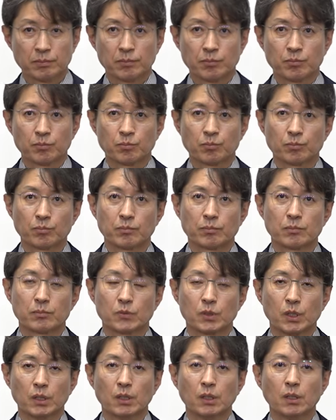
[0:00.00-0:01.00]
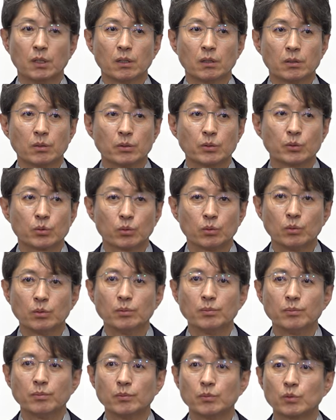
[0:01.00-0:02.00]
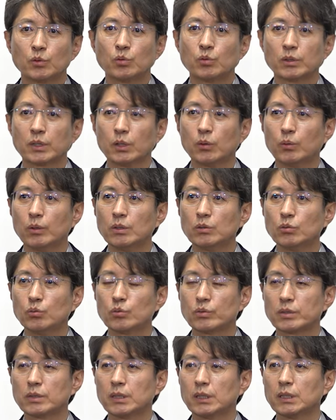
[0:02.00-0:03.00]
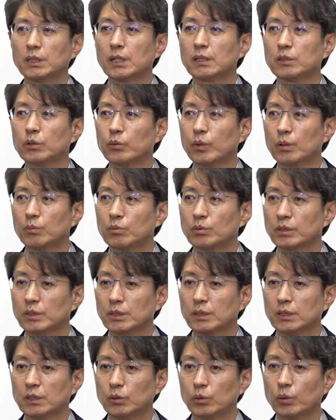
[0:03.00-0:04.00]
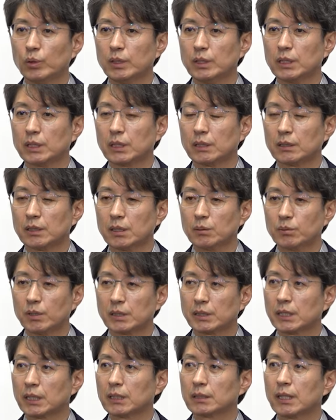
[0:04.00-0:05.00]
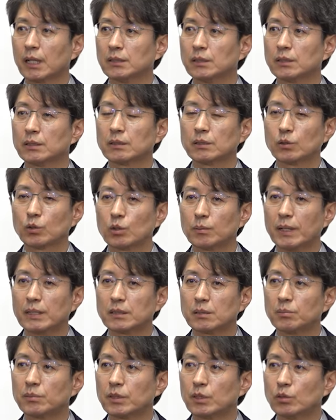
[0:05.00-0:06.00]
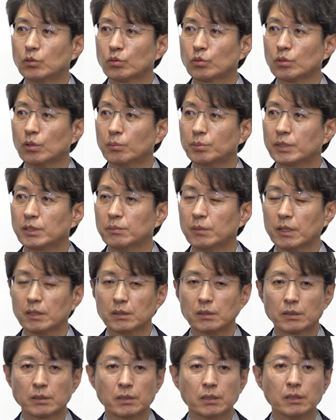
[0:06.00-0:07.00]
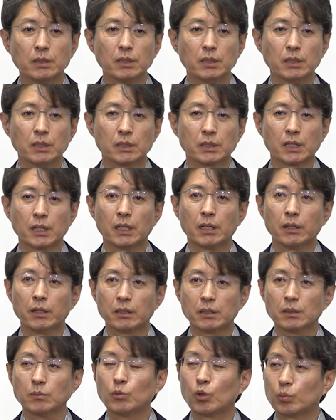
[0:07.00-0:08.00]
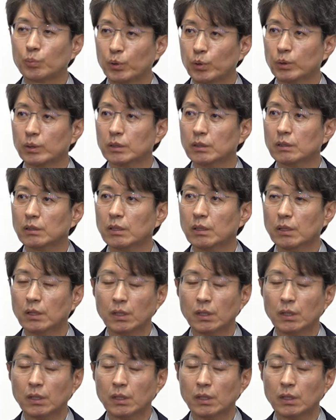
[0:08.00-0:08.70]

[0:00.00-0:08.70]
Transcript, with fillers: 통과 조금 국회원 구성이라는 외부적인 요인이 있기 때문에 제가 단정적으로 말씀드릴 수는 없지만 저희 계획은 목표는